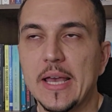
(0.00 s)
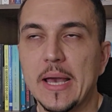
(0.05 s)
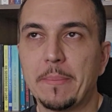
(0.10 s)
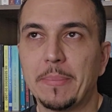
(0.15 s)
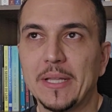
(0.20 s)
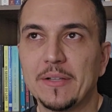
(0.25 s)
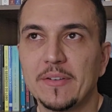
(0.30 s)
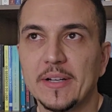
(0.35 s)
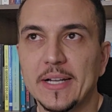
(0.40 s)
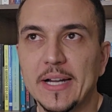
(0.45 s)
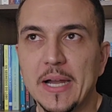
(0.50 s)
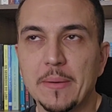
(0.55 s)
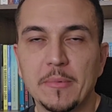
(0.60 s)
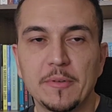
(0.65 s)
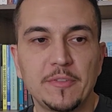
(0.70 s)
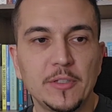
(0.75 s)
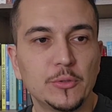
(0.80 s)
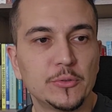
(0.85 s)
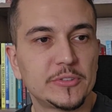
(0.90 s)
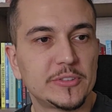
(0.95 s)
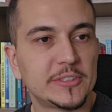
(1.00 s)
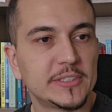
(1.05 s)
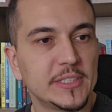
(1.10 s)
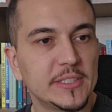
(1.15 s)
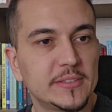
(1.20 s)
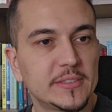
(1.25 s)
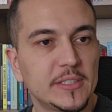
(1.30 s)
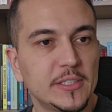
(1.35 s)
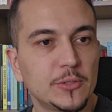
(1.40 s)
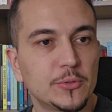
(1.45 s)
A palavra karma vem do
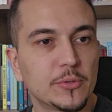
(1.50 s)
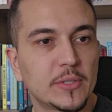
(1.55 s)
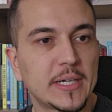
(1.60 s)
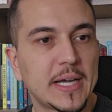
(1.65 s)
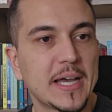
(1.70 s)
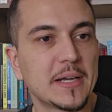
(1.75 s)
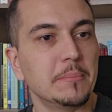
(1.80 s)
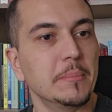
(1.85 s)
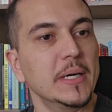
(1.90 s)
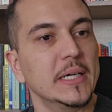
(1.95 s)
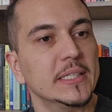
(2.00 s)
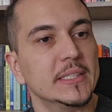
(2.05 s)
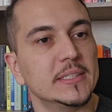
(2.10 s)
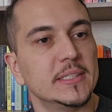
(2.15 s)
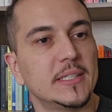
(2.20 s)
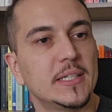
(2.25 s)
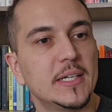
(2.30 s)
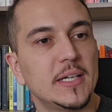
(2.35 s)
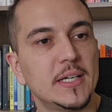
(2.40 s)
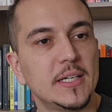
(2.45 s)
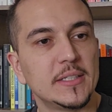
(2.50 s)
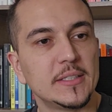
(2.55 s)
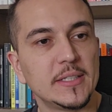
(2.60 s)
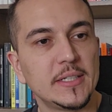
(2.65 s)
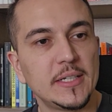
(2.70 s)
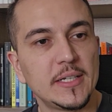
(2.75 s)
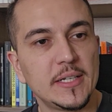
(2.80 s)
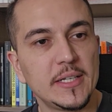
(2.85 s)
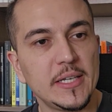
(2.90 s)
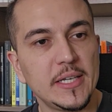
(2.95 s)
sânscrito, karman, né?